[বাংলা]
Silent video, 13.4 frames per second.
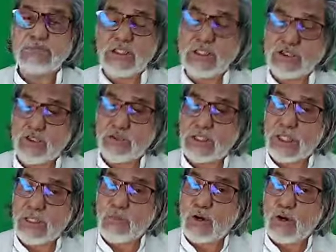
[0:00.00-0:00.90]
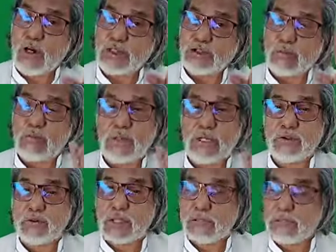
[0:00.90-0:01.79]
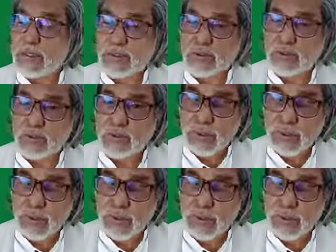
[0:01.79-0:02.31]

নিঃসন্দেহে মহাসম্মানিত এক পাঠ্য